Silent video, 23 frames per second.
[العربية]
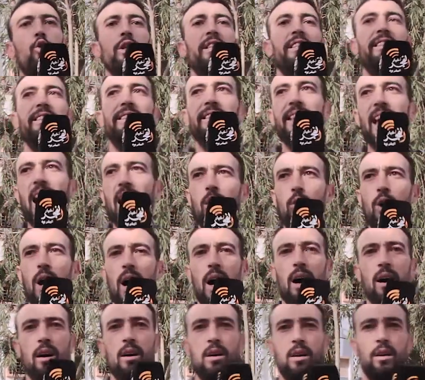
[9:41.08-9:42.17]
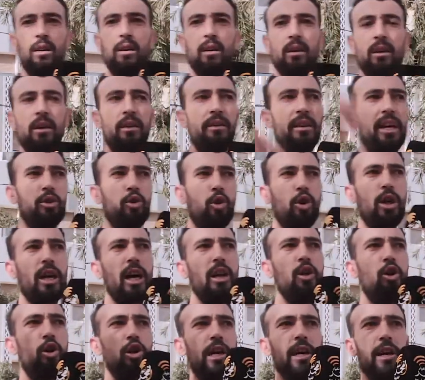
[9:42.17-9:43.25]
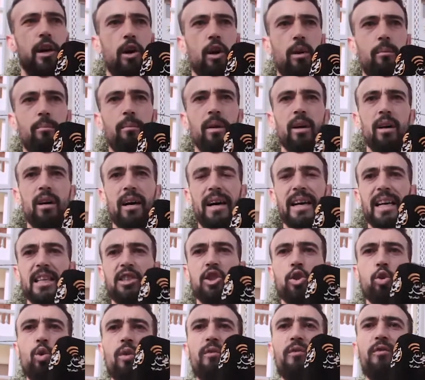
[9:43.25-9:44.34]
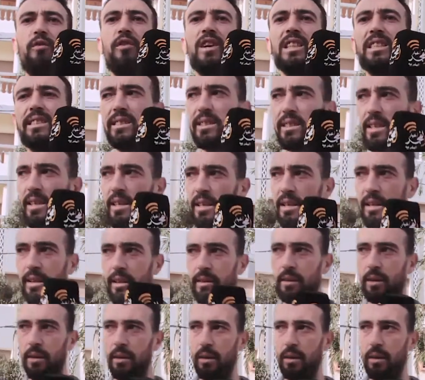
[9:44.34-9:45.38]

وداوها نادو قالوا ليهم راه توفى السيد